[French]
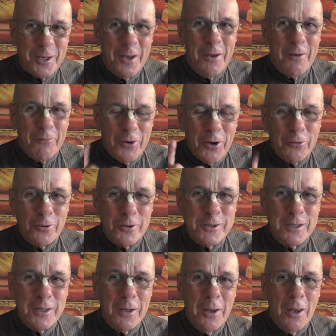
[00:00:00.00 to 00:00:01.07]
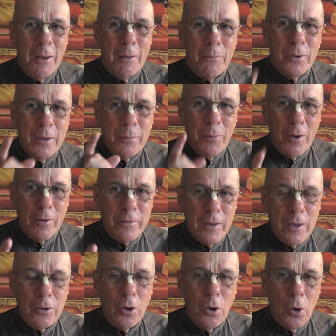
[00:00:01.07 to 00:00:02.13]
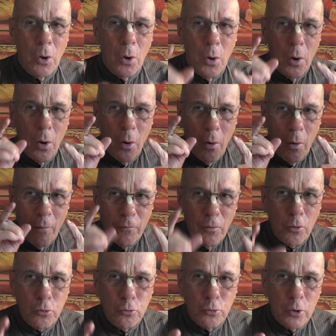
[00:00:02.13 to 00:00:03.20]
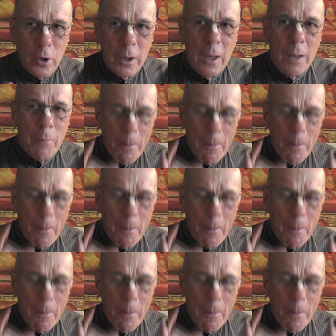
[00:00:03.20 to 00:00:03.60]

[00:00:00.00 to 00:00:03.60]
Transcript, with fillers: Il faut en sortir, puis penser qu'on va retourner,